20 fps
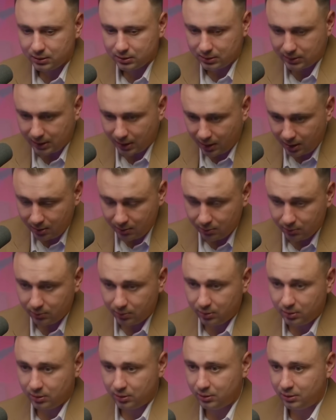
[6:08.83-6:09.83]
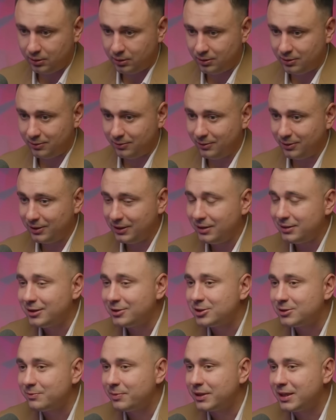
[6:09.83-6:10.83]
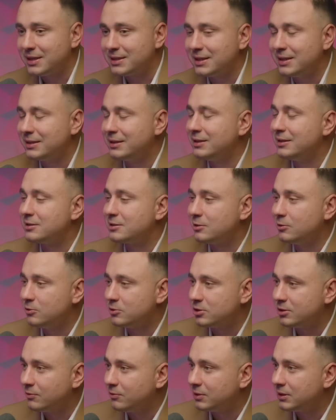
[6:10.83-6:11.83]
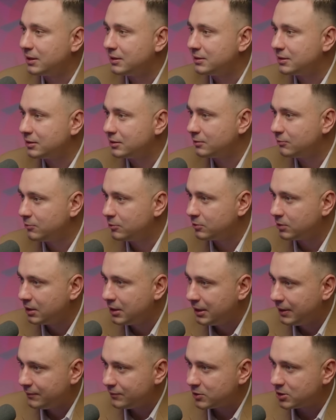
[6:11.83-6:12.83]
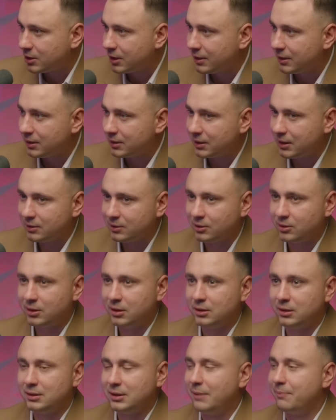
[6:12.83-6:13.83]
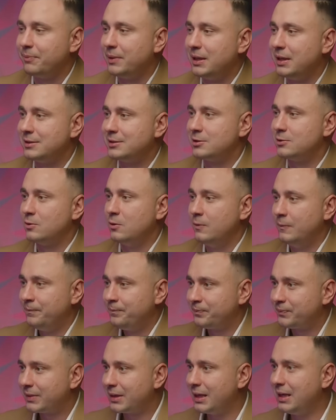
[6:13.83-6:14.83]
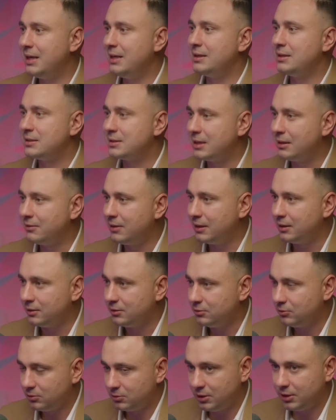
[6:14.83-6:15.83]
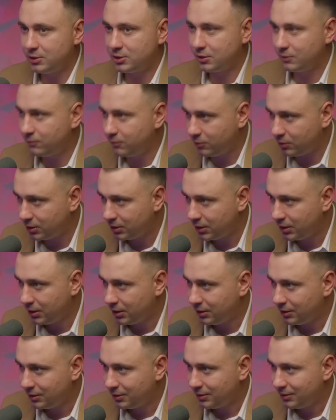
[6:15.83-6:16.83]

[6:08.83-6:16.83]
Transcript: Да, э, это же показательные случаи вот этих двух человек, которых на плацу арестовали. Ну, для чего? Их же